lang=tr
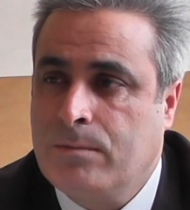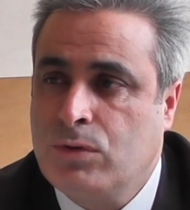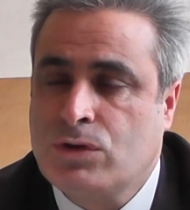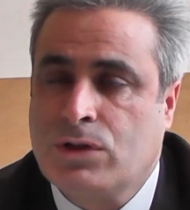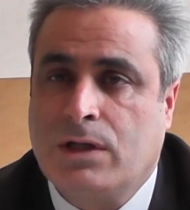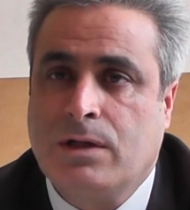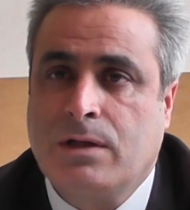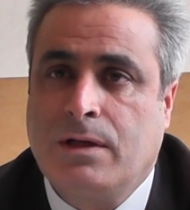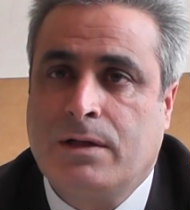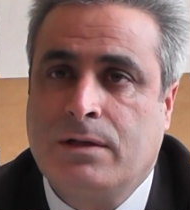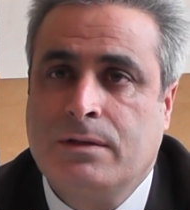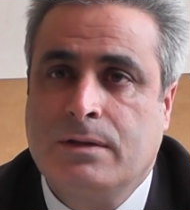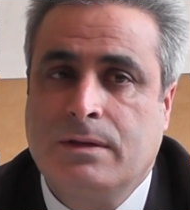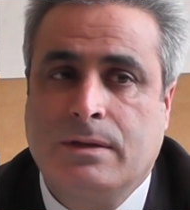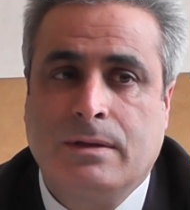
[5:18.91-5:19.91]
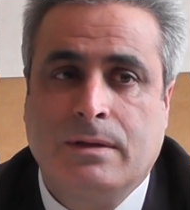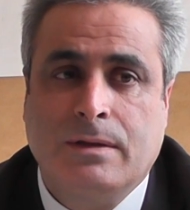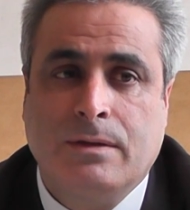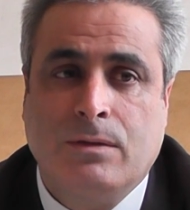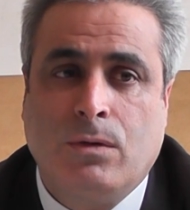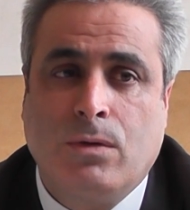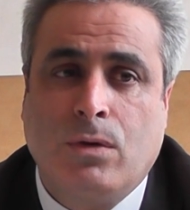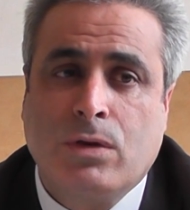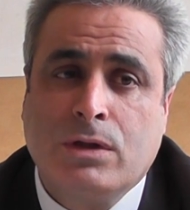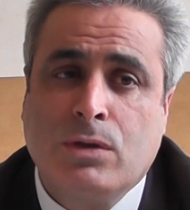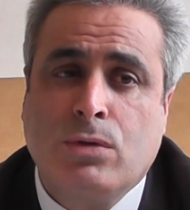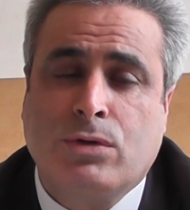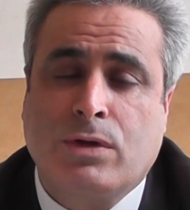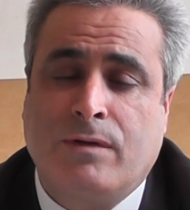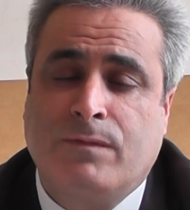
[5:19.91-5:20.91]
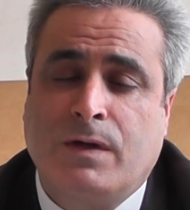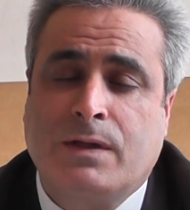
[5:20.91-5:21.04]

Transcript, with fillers: Bu çadırların orada oturan